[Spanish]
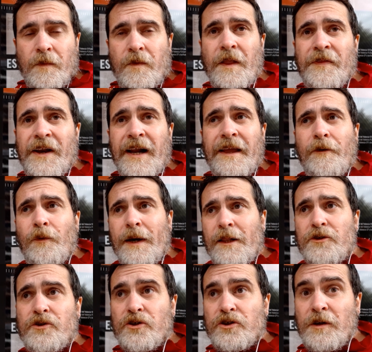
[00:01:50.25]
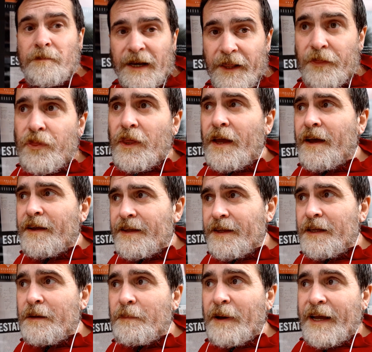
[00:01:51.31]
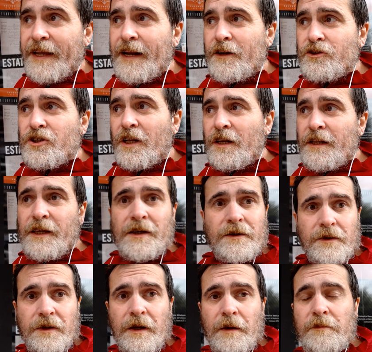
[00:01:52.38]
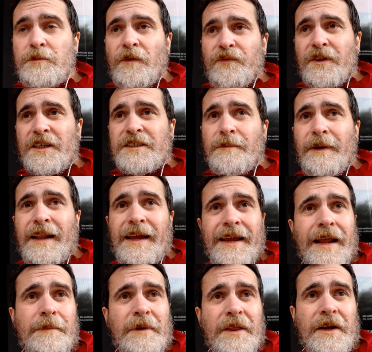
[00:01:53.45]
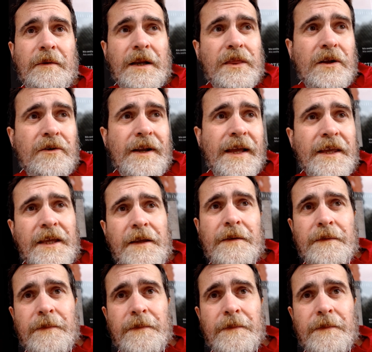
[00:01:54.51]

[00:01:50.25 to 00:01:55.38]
tendrán que jugar los dos en Valencia. E imaginaros el lío, en el mismo fin de semana Real Madrid a hacer una aquí.